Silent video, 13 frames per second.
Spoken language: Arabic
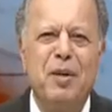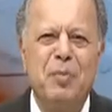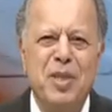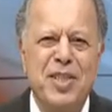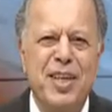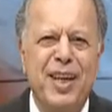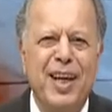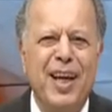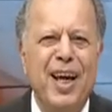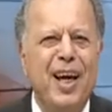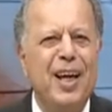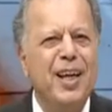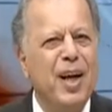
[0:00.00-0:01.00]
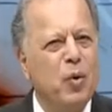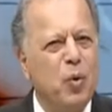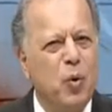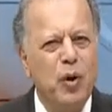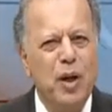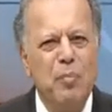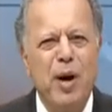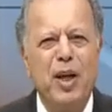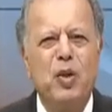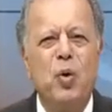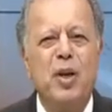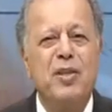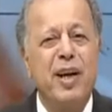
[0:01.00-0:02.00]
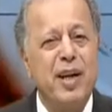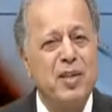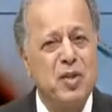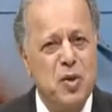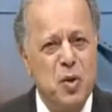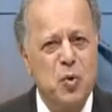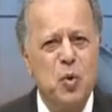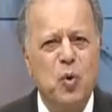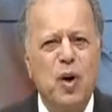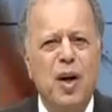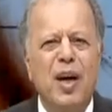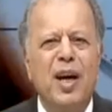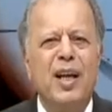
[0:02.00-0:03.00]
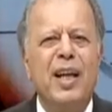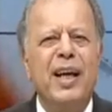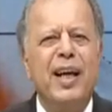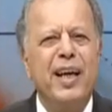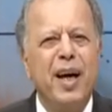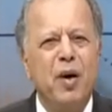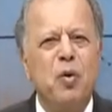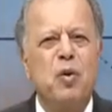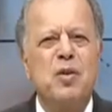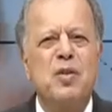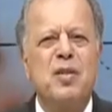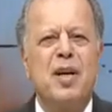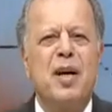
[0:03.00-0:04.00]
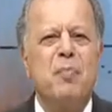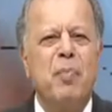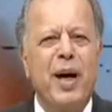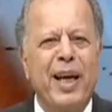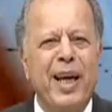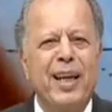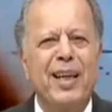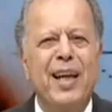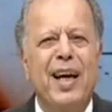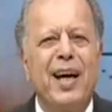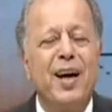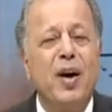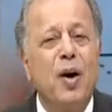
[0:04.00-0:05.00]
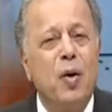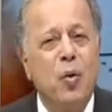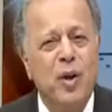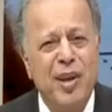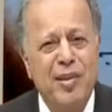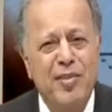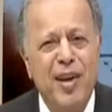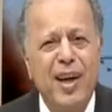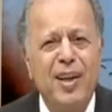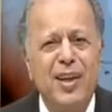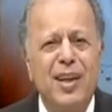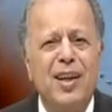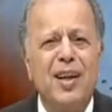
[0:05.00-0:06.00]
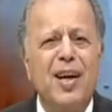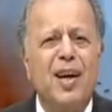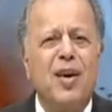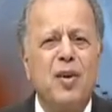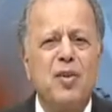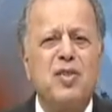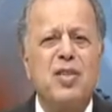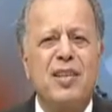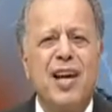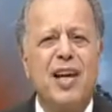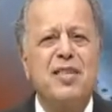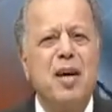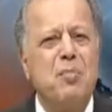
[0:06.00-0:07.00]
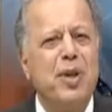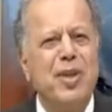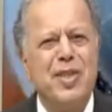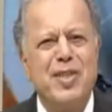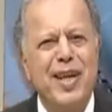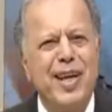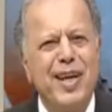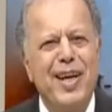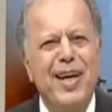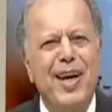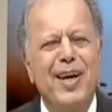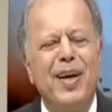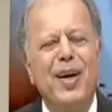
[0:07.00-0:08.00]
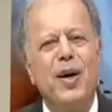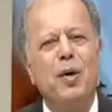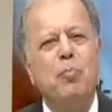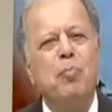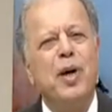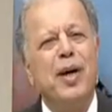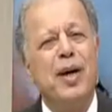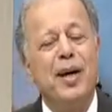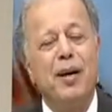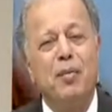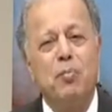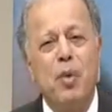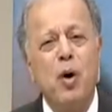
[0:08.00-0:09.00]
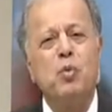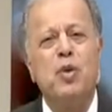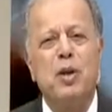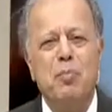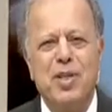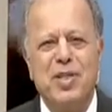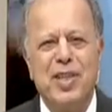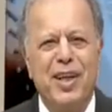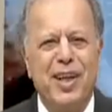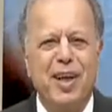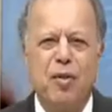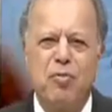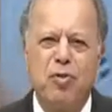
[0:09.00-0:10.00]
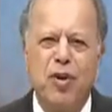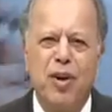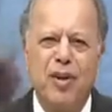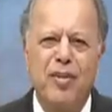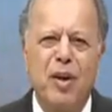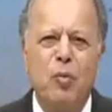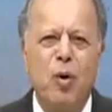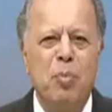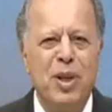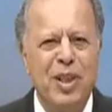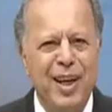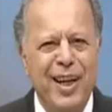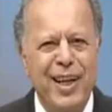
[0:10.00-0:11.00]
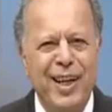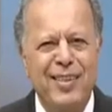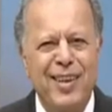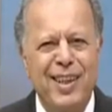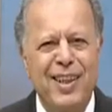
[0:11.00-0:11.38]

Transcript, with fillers: المسيح له كل المجد وتجسده لكي ياخذ مكاننا وتنتهي قصه عذاب الانسانيه بموت المسيح كفاره وبدليه